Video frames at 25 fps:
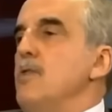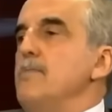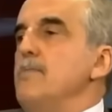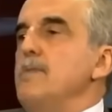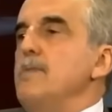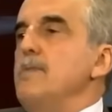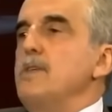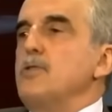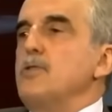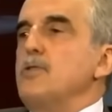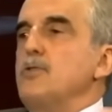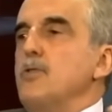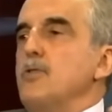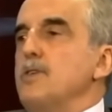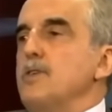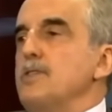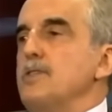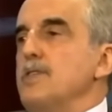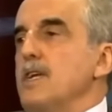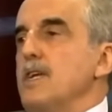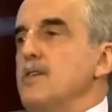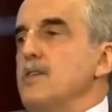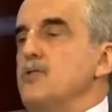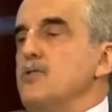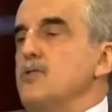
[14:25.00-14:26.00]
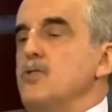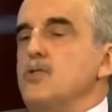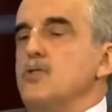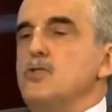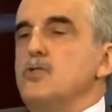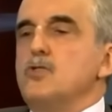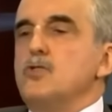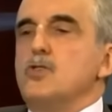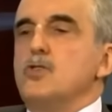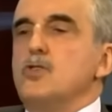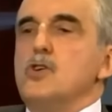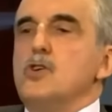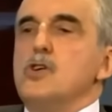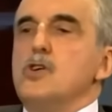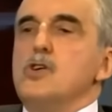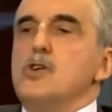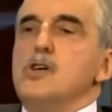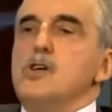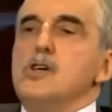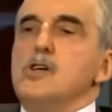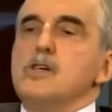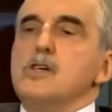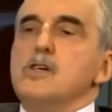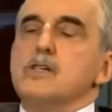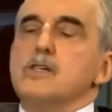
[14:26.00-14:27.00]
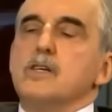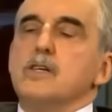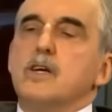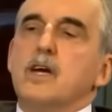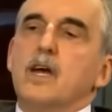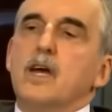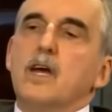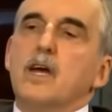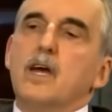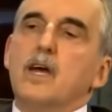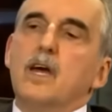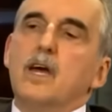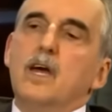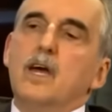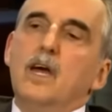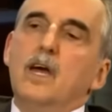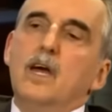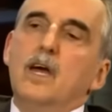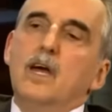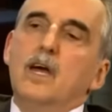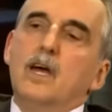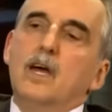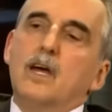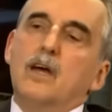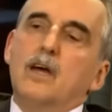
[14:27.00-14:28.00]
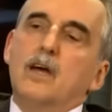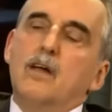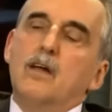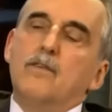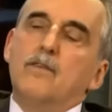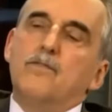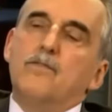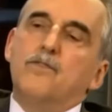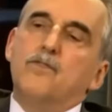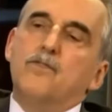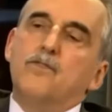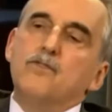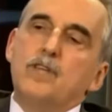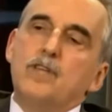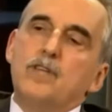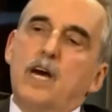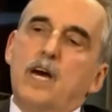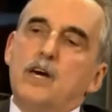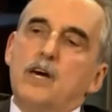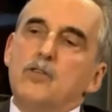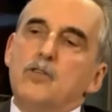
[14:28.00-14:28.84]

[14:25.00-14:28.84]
de la transformación tan violenta que quiere